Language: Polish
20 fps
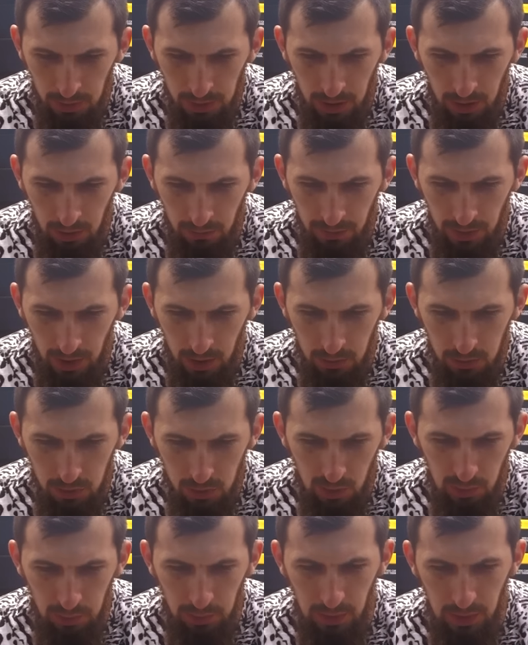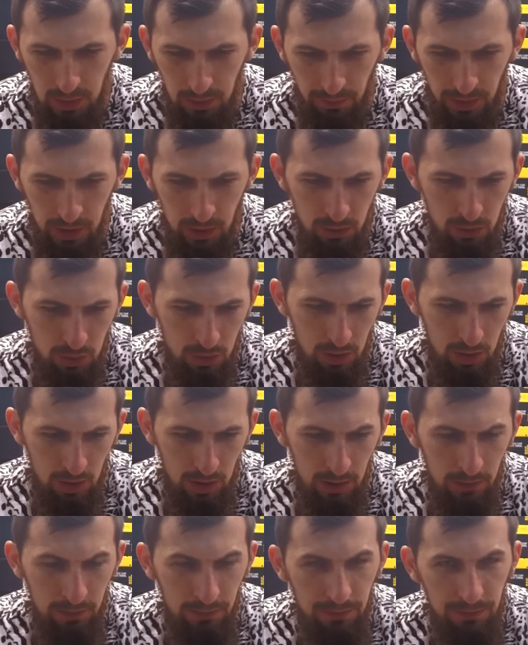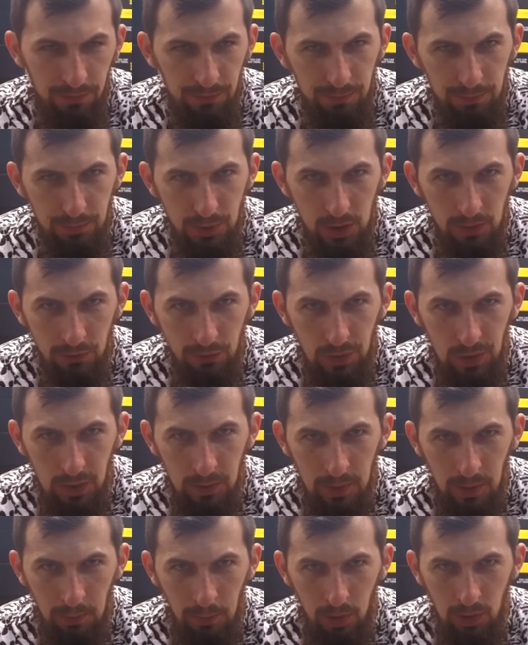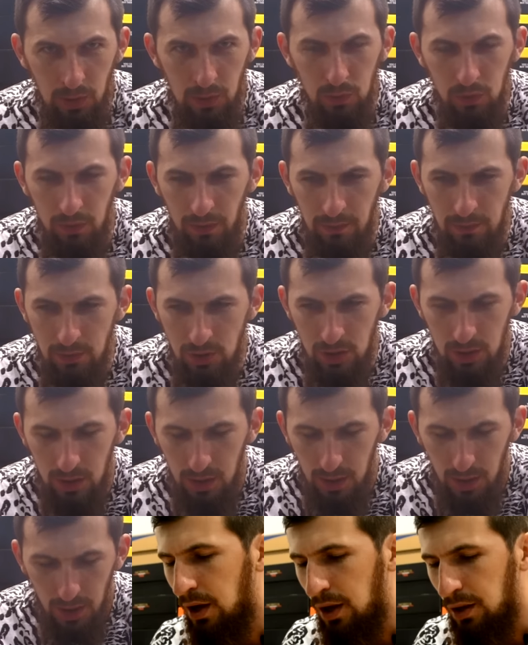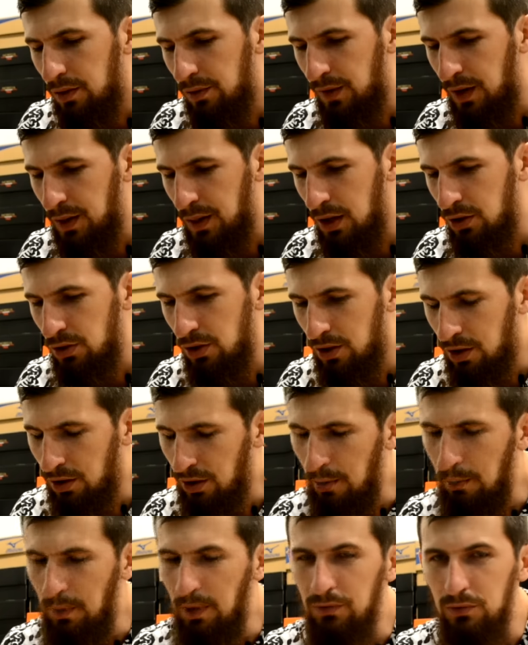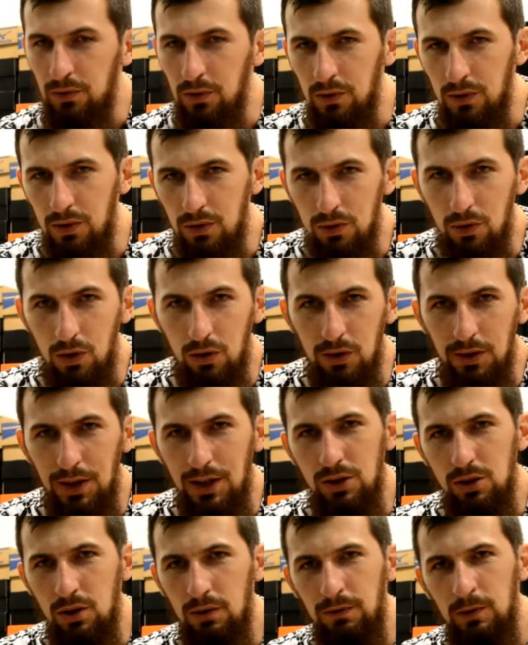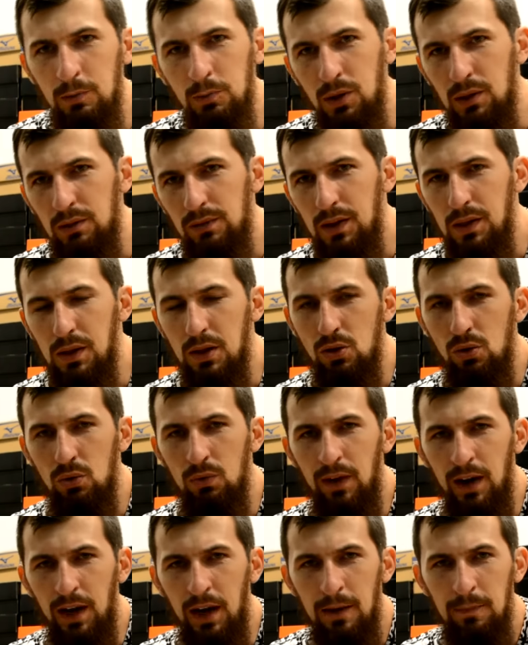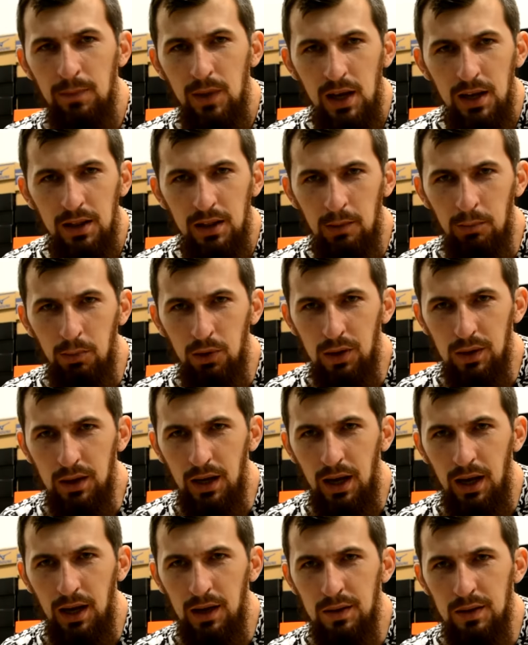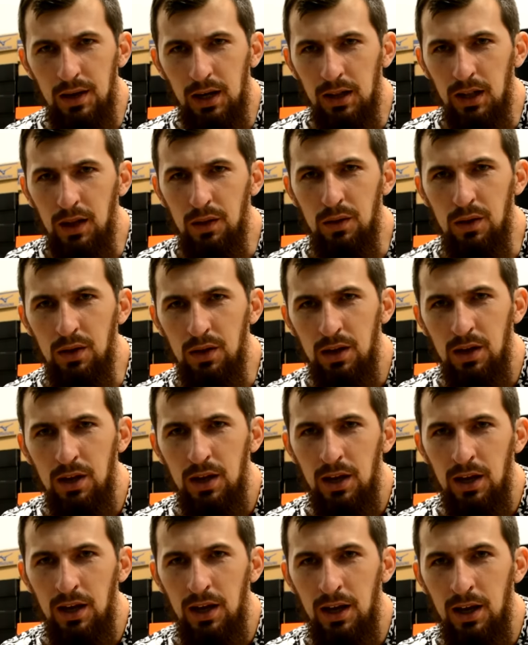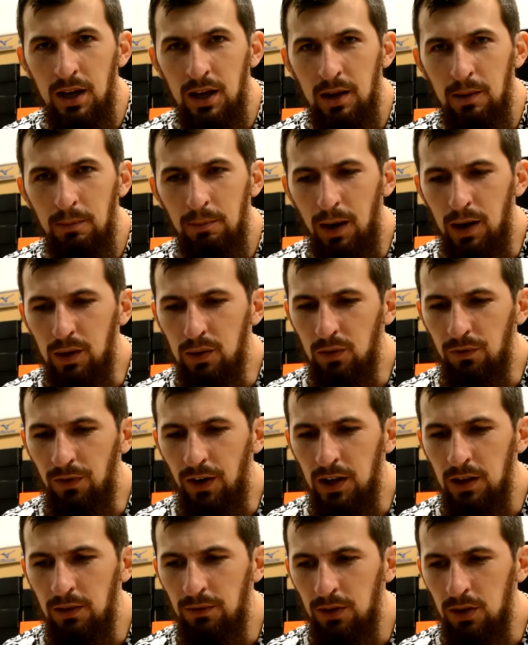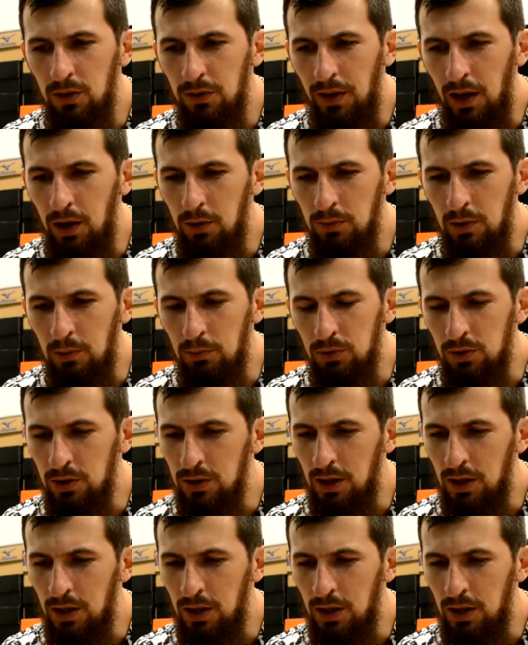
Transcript: modelowi jakąś rozpoznawalność i przede wszystkim na boisku, nie wiem czy zwracacie, no na pewno, jeśli oglądacie ten film, to zwracacie uwagę na boiskach ekstraklasy, Y, bardzo fajnie wyglądają te buty